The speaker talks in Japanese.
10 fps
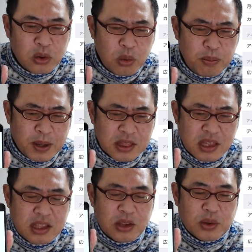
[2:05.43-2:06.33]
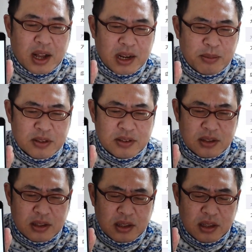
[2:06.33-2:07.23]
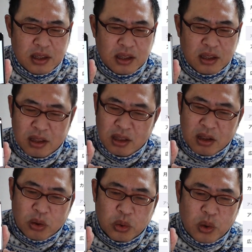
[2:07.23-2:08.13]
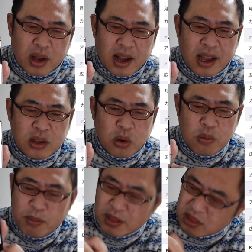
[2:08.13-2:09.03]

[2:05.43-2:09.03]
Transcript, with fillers: アイコンバッジっていうのがあります。このアイコ